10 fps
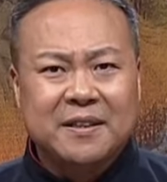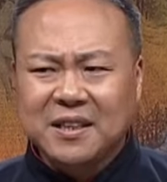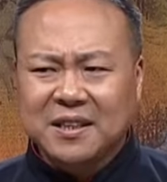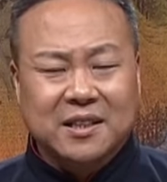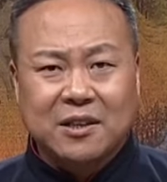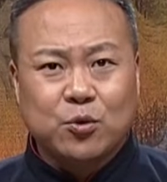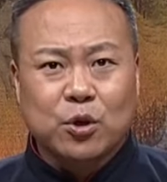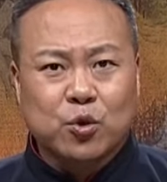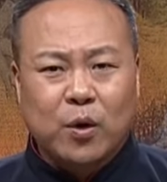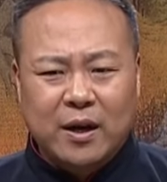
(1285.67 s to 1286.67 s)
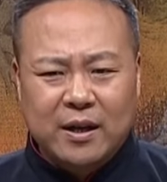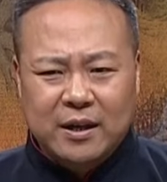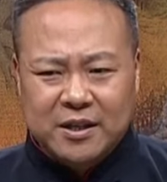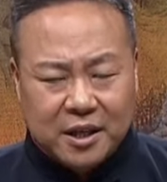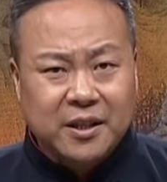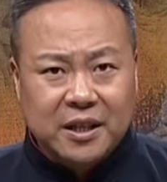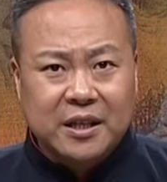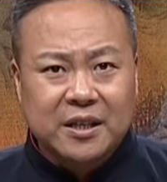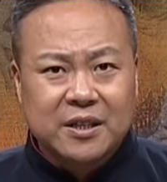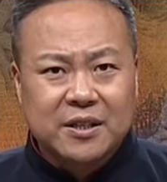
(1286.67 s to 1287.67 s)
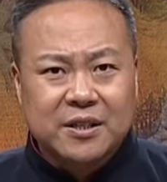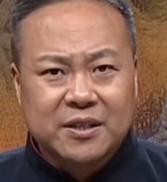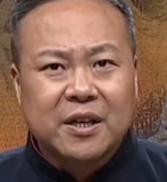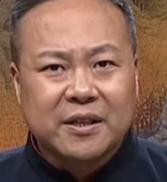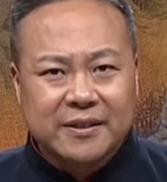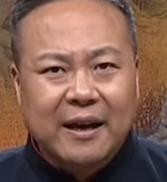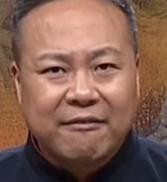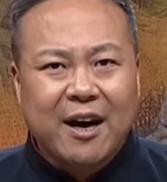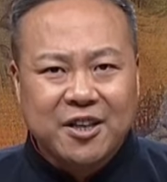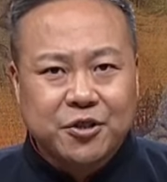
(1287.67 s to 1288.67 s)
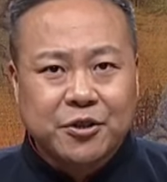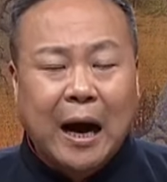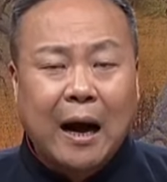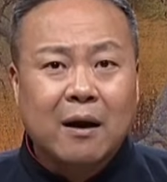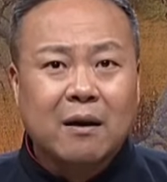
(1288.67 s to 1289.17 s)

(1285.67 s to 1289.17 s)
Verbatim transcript: 精神矍铄，身体正在旺时啊！